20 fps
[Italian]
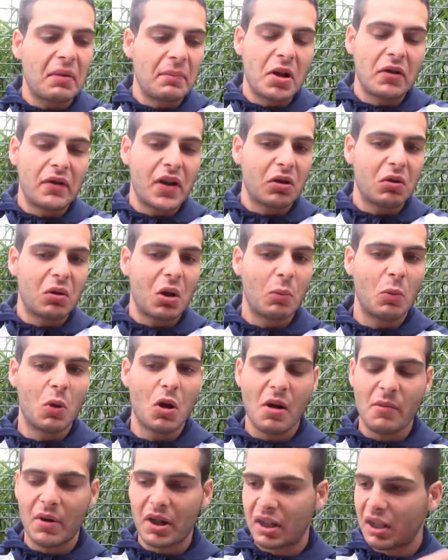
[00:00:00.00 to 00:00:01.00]
abbiamo fatto una
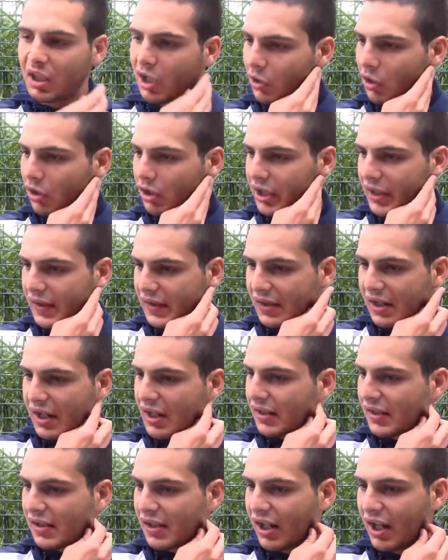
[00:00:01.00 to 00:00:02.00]
buona partita, no le
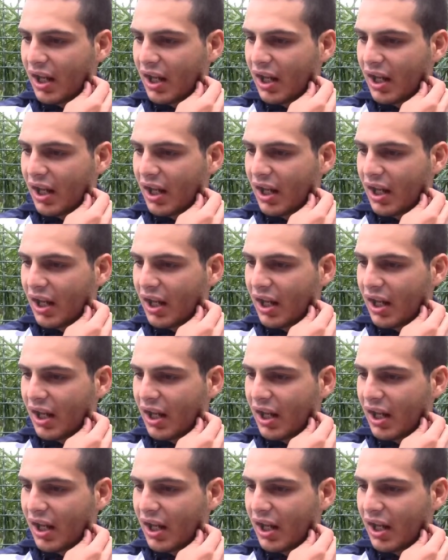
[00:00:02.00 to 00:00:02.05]
assenze,